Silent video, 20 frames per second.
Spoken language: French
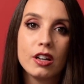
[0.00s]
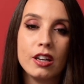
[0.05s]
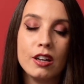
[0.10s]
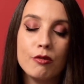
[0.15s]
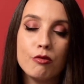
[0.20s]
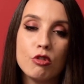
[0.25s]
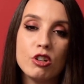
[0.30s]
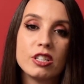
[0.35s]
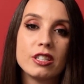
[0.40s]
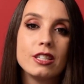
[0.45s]
et
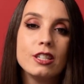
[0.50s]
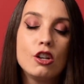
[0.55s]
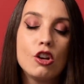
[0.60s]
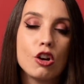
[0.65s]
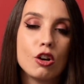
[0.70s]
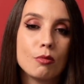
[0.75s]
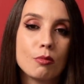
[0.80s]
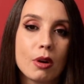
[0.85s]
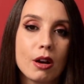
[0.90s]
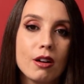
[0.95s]
voici
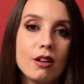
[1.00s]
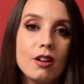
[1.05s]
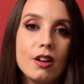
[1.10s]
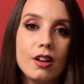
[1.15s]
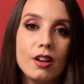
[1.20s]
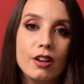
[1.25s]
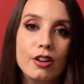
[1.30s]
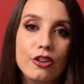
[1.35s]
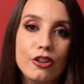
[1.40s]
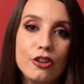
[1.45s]
comment
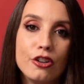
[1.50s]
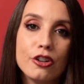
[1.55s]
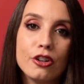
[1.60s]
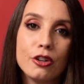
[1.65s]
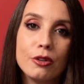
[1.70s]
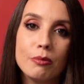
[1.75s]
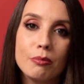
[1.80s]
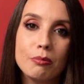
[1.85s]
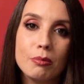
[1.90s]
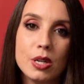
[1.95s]
le
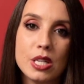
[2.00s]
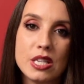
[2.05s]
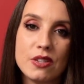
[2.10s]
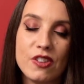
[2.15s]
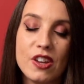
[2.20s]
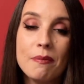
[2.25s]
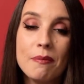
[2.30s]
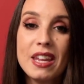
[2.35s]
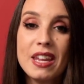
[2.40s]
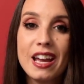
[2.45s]
modifier.